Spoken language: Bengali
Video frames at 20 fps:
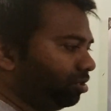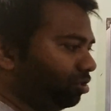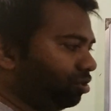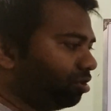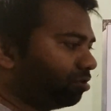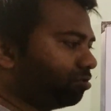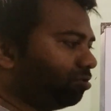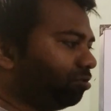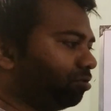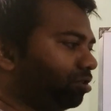
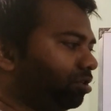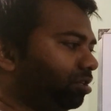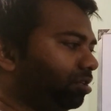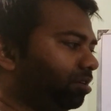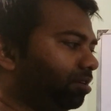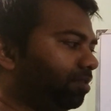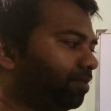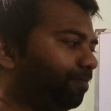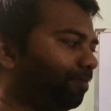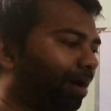যখন
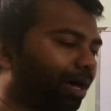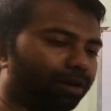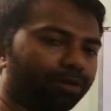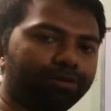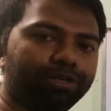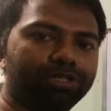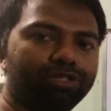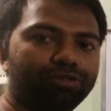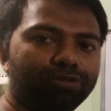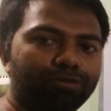ভালো
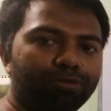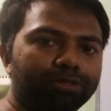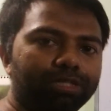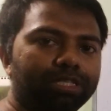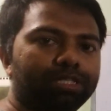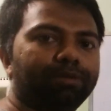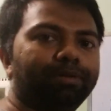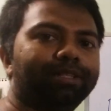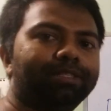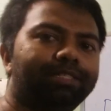কিছু করতে
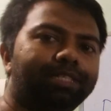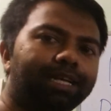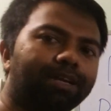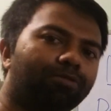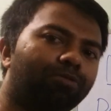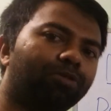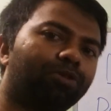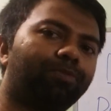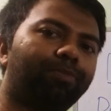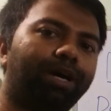চায় মানে যে
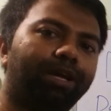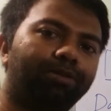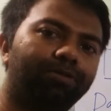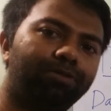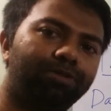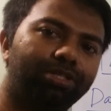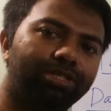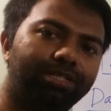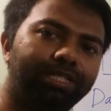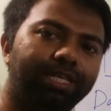কোনো মানুষ
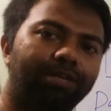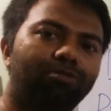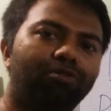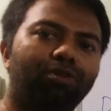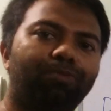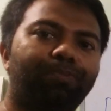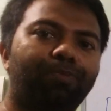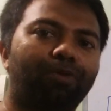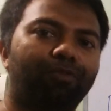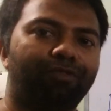যে কোনো
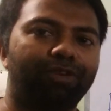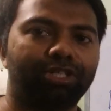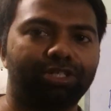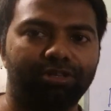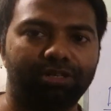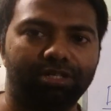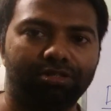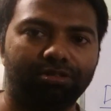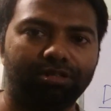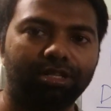
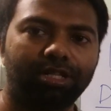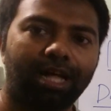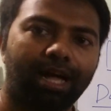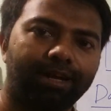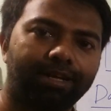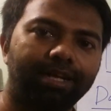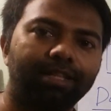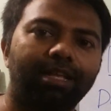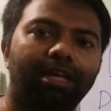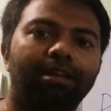প্রফেশনে যদি
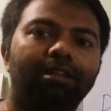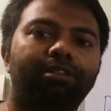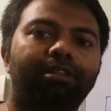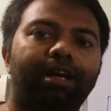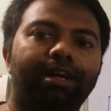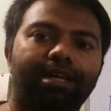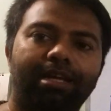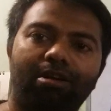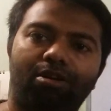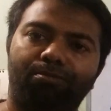থাকে তাহলে
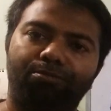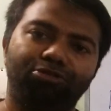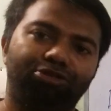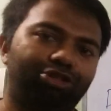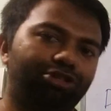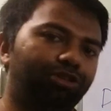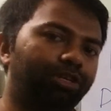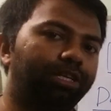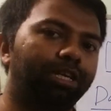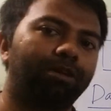তাকে
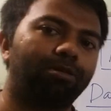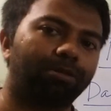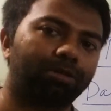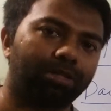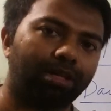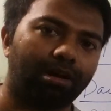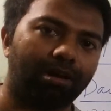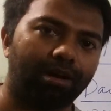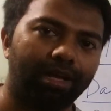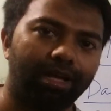অবশ্যই কি করতে
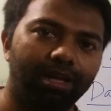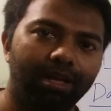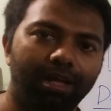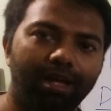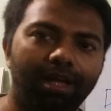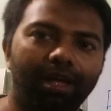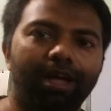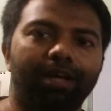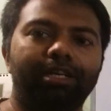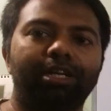হয়
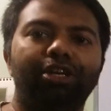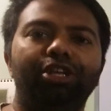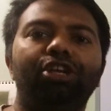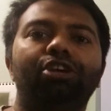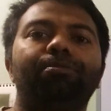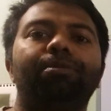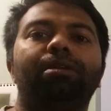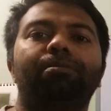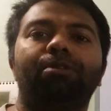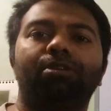একটা
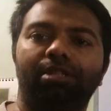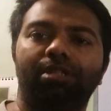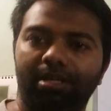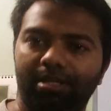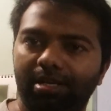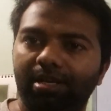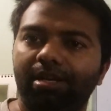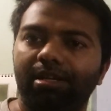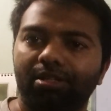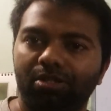নিয়মের মধ্যে
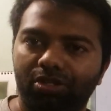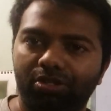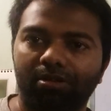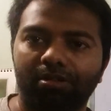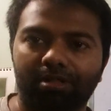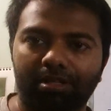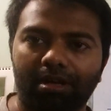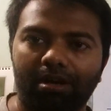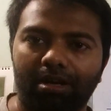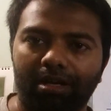দিয়ে
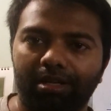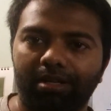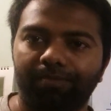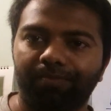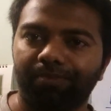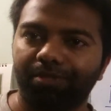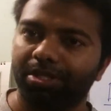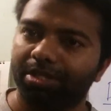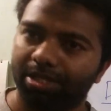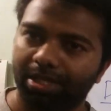চলতে হয়
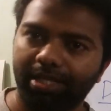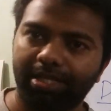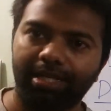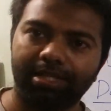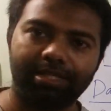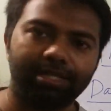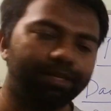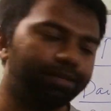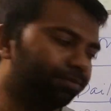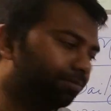ঠিক
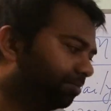আছে